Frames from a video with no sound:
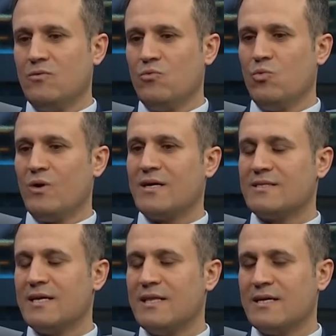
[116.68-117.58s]
vaka
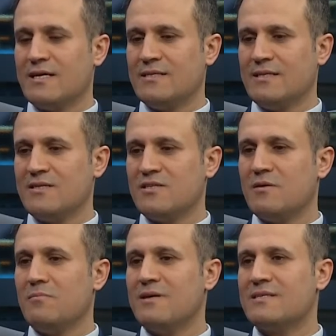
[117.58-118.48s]
sayıları azalınca
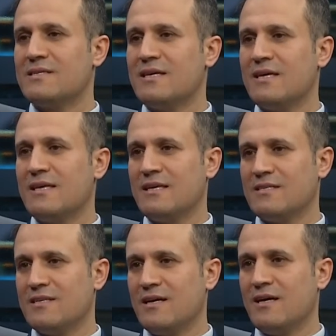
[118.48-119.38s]
maske
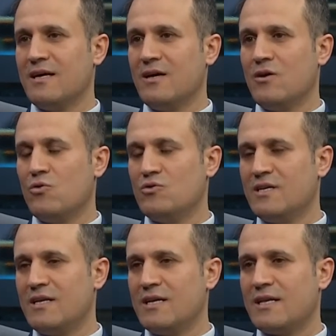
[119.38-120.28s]
yasağı
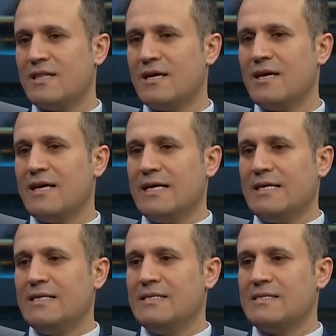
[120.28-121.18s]
özellikle
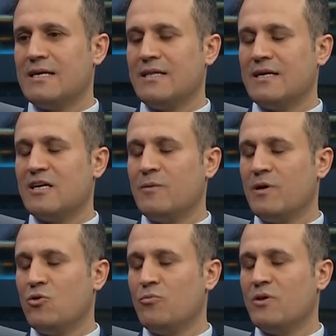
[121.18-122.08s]
insanlar kapalı olmayan